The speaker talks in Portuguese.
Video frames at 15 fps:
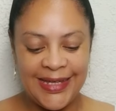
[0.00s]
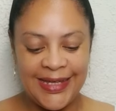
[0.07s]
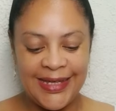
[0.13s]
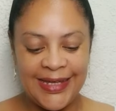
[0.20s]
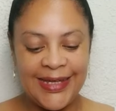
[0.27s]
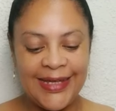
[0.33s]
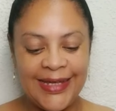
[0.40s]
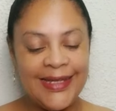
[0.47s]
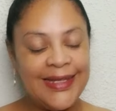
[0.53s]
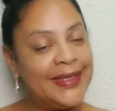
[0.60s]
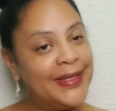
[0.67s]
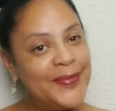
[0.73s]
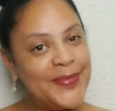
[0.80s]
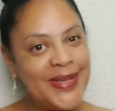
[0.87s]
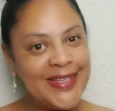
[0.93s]
Então,
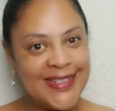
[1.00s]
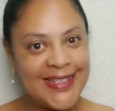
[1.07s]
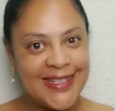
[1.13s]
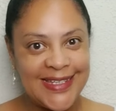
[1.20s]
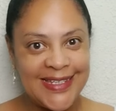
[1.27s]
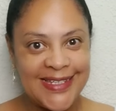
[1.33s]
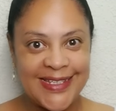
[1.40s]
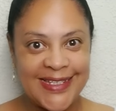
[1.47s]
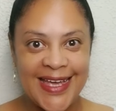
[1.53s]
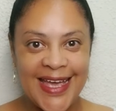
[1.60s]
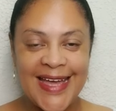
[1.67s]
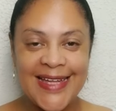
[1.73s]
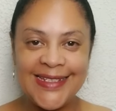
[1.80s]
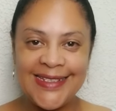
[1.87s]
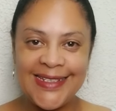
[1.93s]
minha gente,
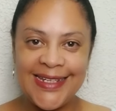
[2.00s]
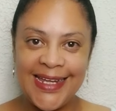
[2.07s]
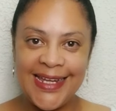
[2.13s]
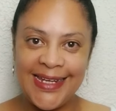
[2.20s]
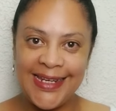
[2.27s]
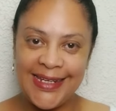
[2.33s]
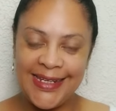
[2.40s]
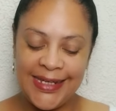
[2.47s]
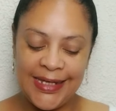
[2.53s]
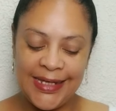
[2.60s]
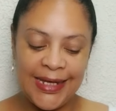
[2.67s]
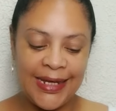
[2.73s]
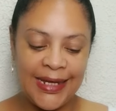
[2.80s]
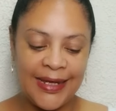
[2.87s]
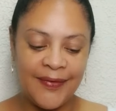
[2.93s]
essa linha,
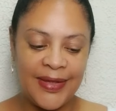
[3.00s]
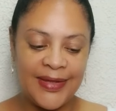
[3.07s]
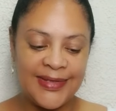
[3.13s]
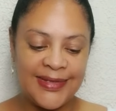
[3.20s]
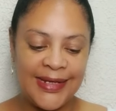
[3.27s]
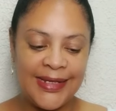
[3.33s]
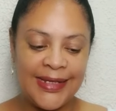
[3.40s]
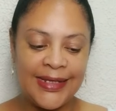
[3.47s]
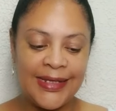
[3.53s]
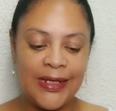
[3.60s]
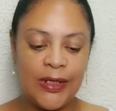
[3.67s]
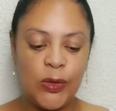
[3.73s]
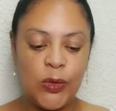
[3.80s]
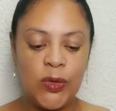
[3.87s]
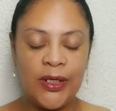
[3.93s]
né? Essa linha da
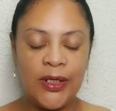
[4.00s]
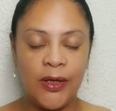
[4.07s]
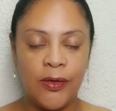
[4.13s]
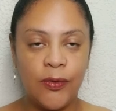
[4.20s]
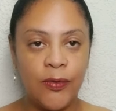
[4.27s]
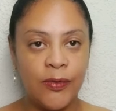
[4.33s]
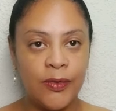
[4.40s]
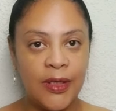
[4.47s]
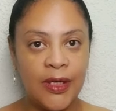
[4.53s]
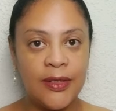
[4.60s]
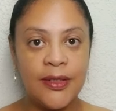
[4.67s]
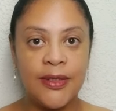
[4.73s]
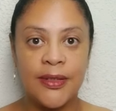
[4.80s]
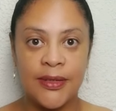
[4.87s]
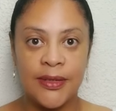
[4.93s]
Lula, ela contém
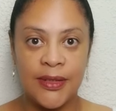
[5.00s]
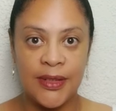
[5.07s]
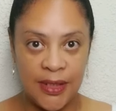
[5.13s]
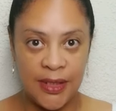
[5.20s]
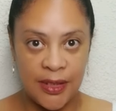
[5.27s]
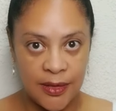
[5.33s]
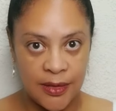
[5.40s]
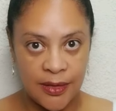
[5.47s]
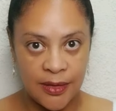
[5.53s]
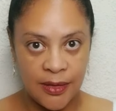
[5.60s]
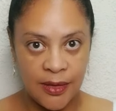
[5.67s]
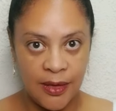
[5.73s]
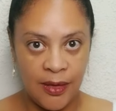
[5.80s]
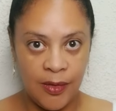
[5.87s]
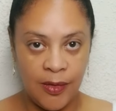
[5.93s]
seis
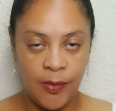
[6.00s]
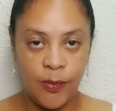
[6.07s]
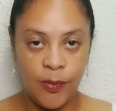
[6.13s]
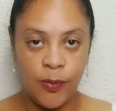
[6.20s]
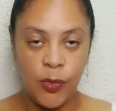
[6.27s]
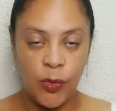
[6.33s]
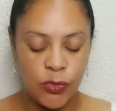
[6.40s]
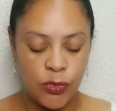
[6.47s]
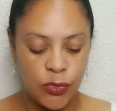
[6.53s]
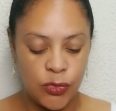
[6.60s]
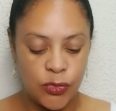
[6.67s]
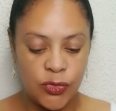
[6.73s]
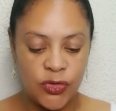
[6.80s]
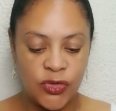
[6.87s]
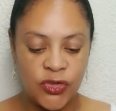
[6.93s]

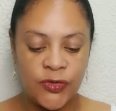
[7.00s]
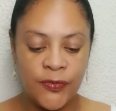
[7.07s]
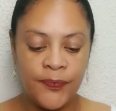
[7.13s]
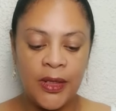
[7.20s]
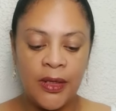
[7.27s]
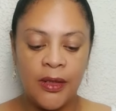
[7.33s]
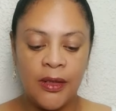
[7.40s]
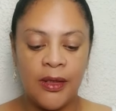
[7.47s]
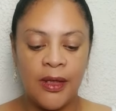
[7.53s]
produtos, né?